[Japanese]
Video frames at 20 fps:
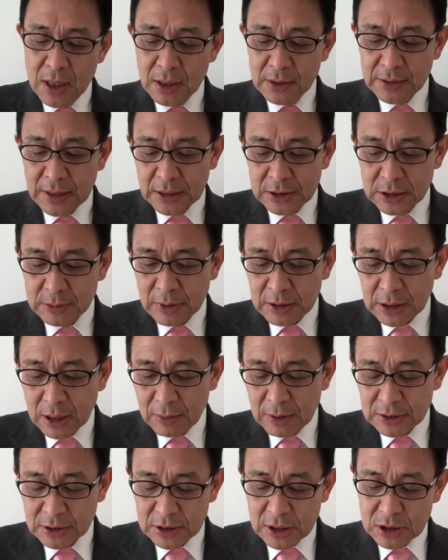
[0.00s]
夏バテ
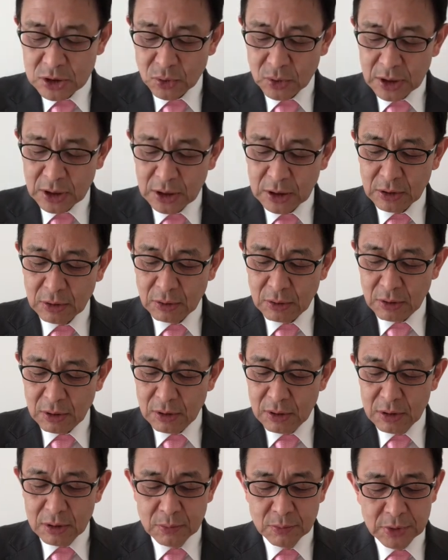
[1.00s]
は聖書へ気
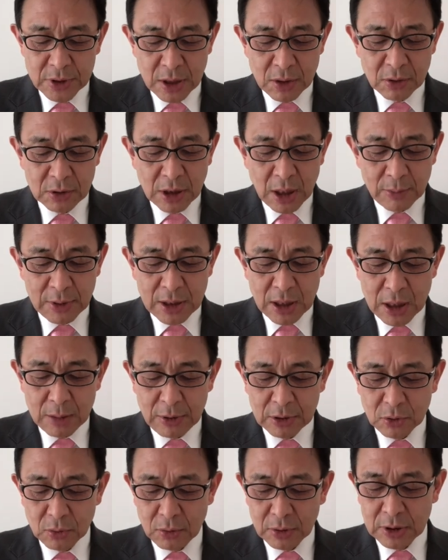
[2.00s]
と、胸の痛みがあれ
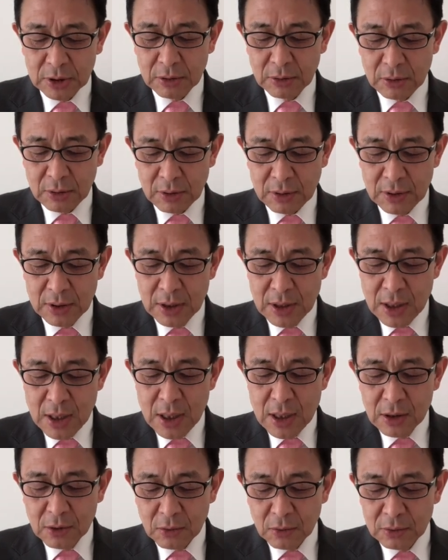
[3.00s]
ば陶器と、
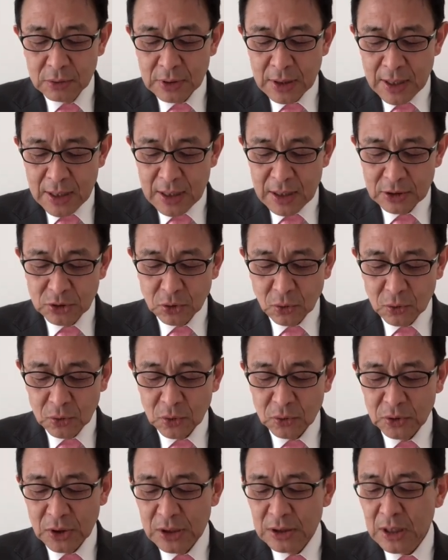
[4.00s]
こんな処
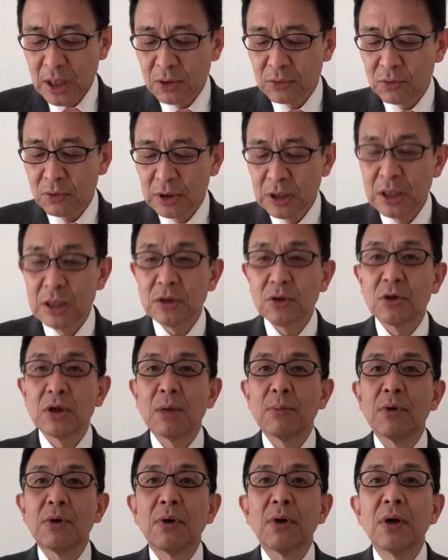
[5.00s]
方選択のヒント
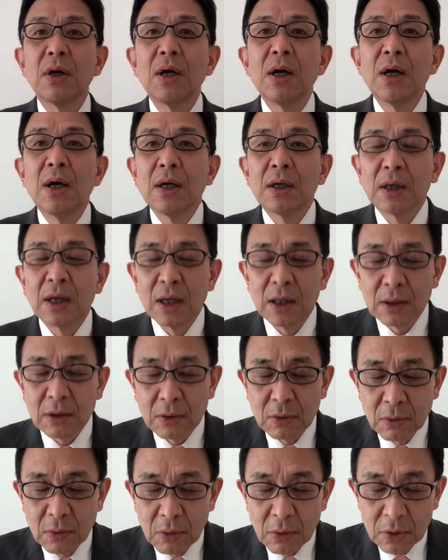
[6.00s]
でも結
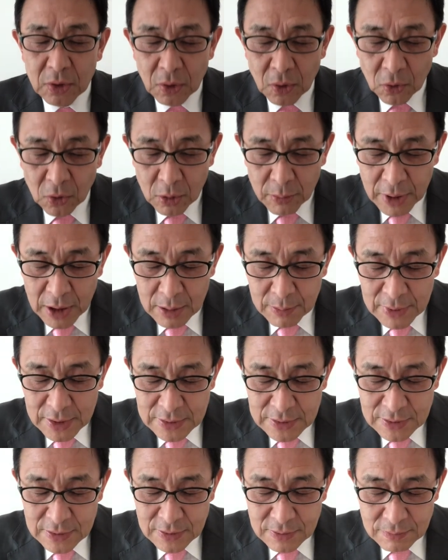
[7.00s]
構喜ばれま
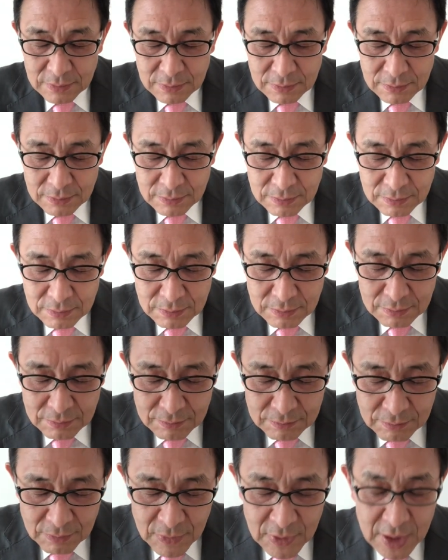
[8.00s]
す。
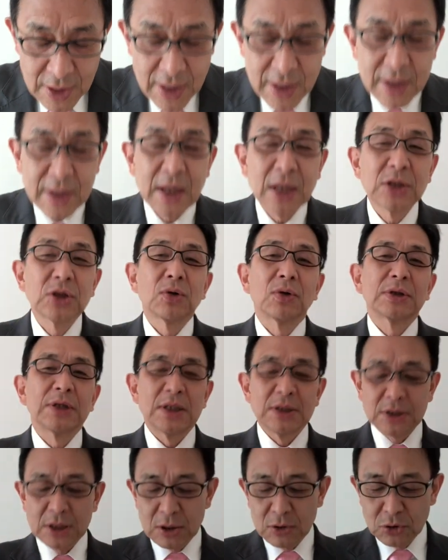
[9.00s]
で、シオ
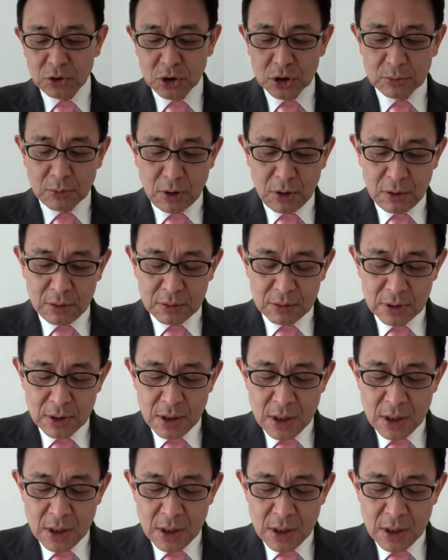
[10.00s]
先生の質問。